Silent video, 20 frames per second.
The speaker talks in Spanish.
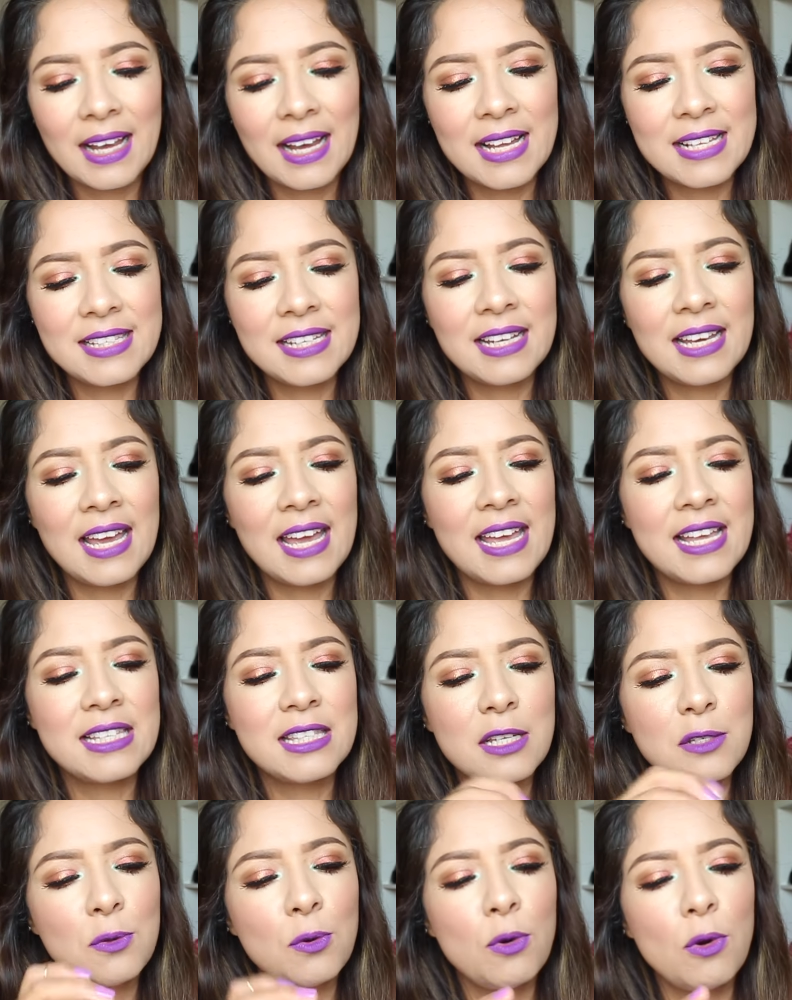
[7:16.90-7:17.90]
Así que
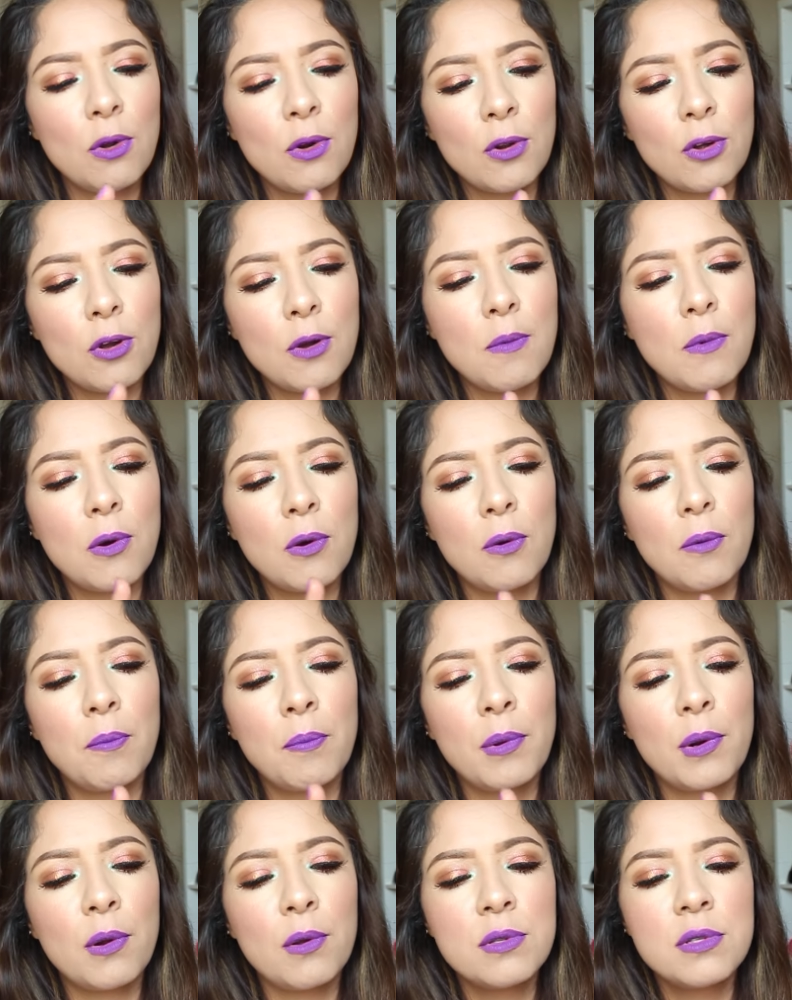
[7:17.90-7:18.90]
este es un color como
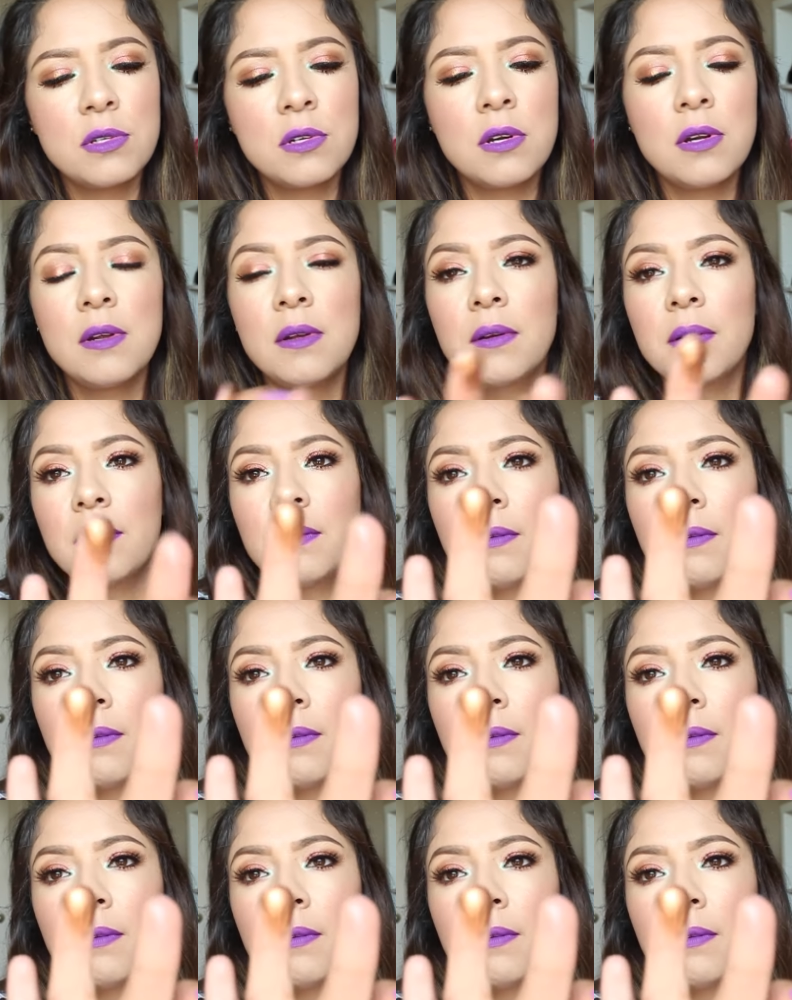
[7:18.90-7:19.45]
bronzer.